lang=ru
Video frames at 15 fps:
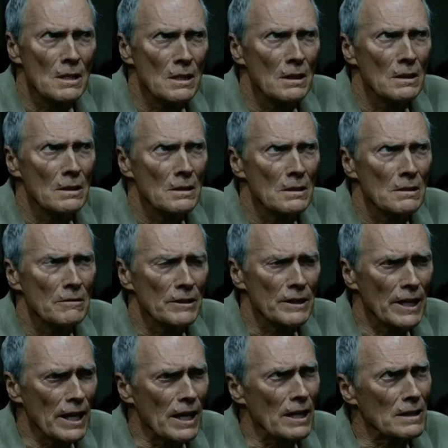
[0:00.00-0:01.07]
то у тебя
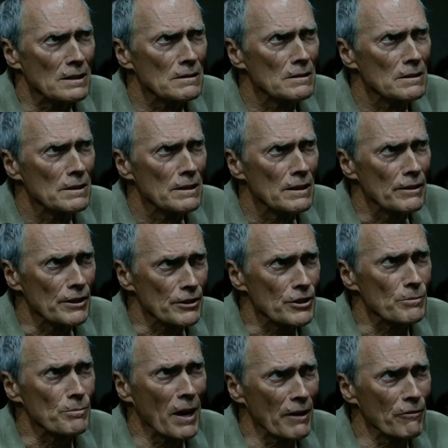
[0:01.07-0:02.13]
уже реальные
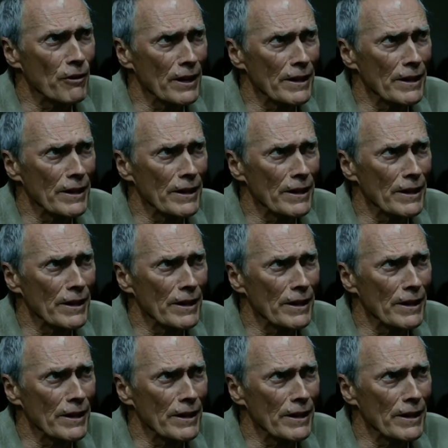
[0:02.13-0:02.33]
проблемы,